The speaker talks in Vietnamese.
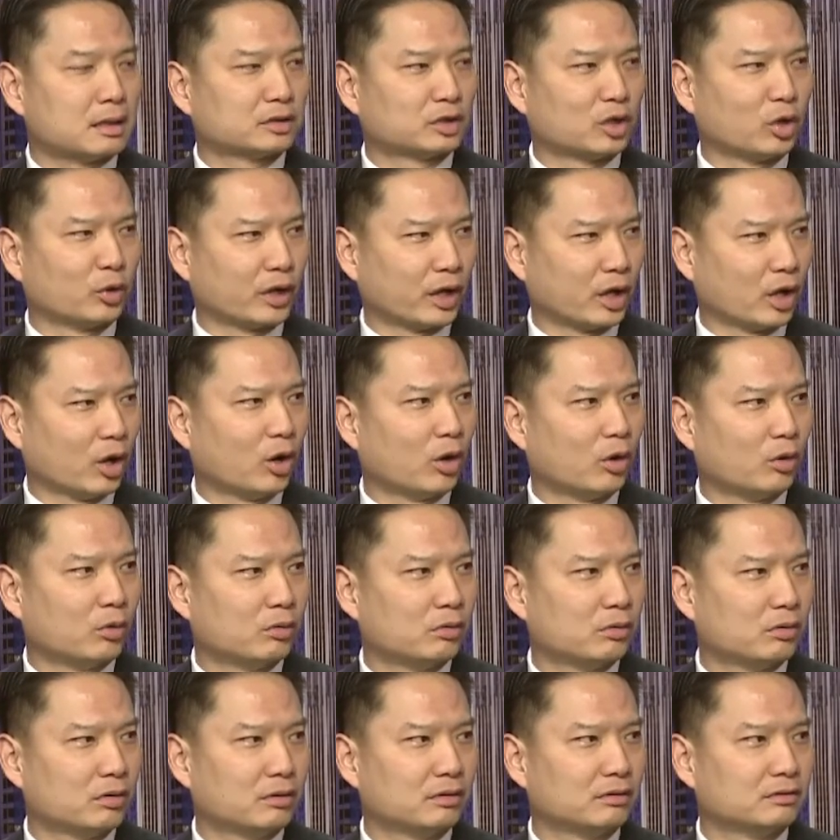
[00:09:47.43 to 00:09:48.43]
Tokyo
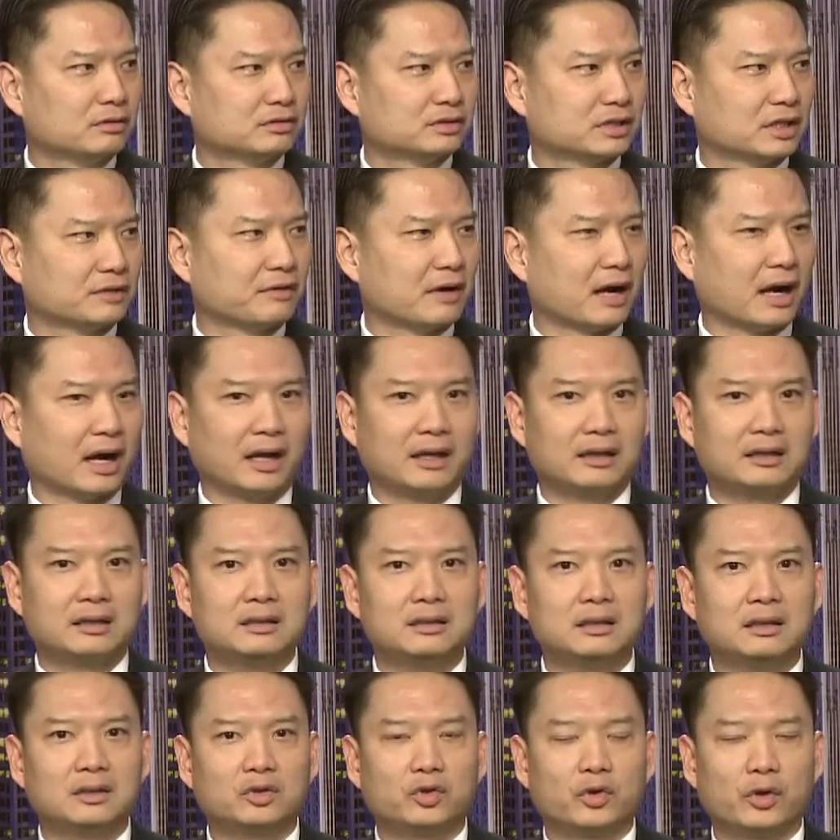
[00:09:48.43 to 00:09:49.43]
sẽ phải
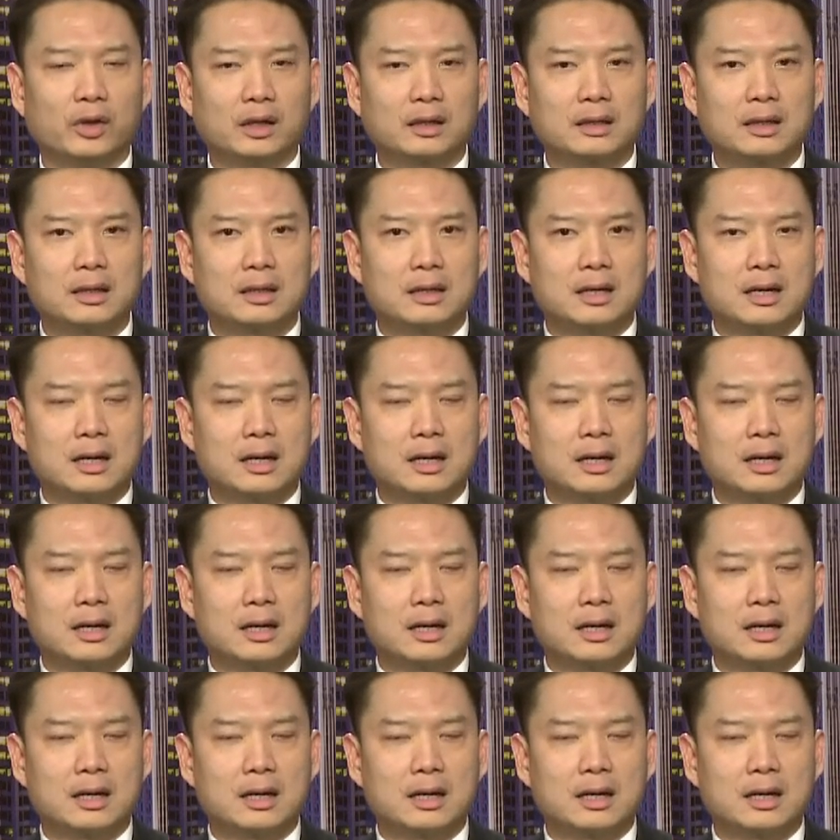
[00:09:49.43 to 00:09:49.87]
thương thuyết